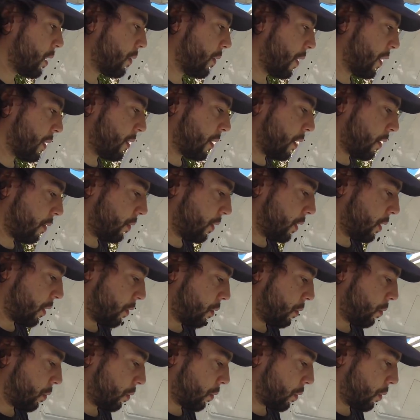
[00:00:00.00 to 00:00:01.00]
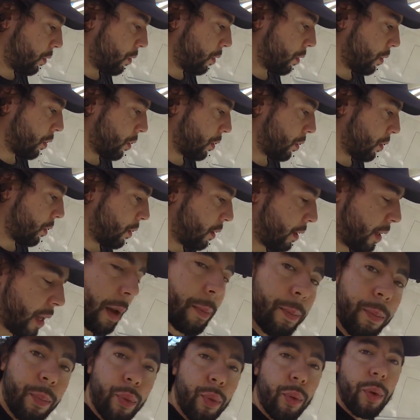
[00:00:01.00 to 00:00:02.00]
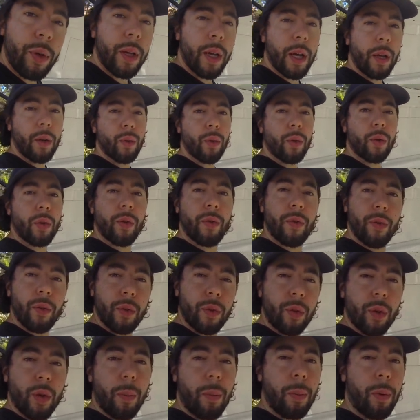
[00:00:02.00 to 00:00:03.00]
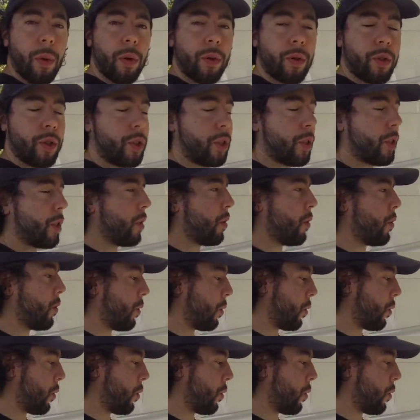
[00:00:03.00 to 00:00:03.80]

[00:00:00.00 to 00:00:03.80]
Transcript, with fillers: va servir donc d'appui à notre futur plancher en